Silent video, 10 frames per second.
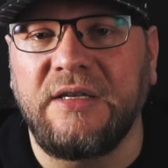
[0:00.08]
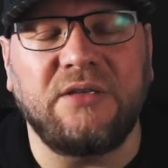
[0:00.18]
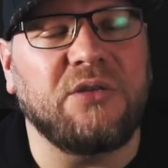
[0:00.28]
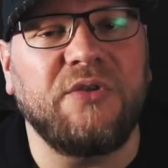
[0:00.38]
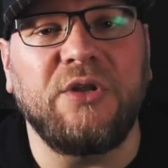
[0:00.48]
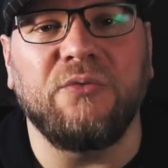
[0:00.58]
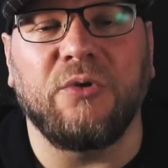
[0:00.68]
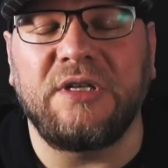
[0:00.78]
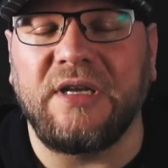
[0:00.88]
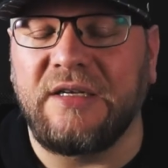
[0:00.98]
Dieses Video
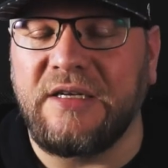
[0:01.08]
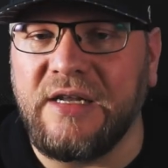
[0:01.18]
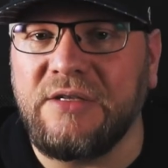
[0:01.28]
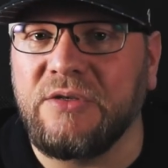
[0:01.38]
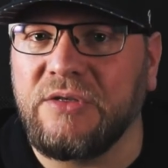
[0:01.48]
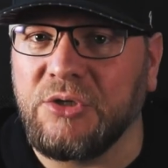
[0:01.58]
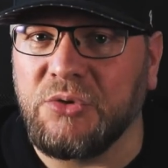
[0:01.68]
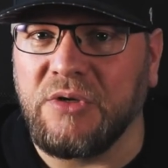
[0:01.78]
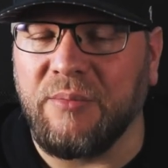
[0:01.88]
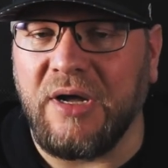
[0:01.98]
wollte ich eigentlich letztes Jahr
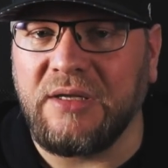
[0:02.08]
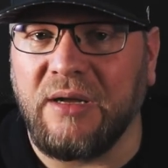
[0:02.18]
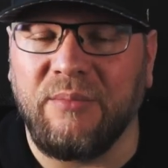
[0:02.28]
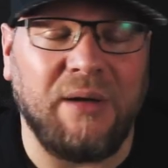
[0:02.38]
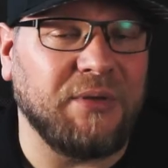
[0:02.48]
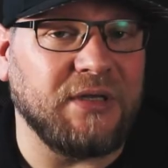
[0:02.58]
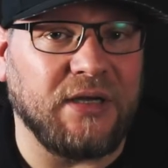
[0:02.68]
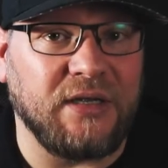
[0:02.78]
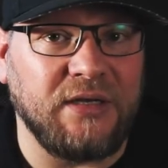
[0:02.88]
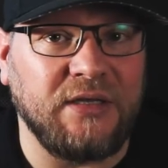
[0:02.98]
schon gemacht haben, habe ich
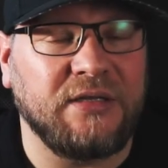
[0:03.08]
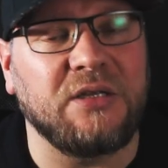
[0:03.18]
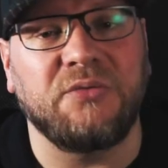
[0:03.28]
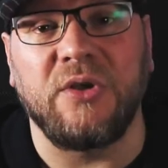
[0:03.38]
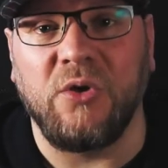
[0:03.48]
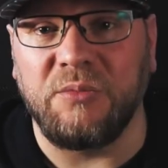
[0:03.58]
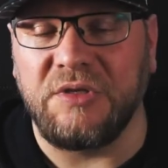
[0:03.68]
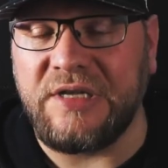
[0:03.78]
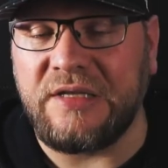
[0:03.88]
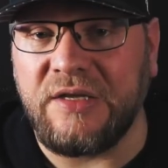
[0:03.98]
leider nicht, deswegen kommt
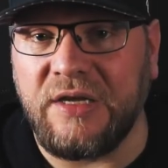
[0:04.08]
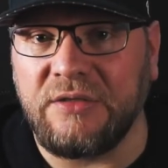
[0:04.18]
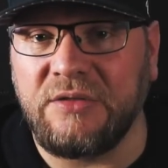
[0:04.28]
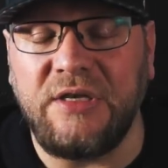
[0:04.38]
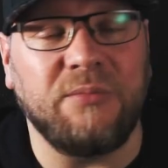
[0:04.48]
es jetzt erst.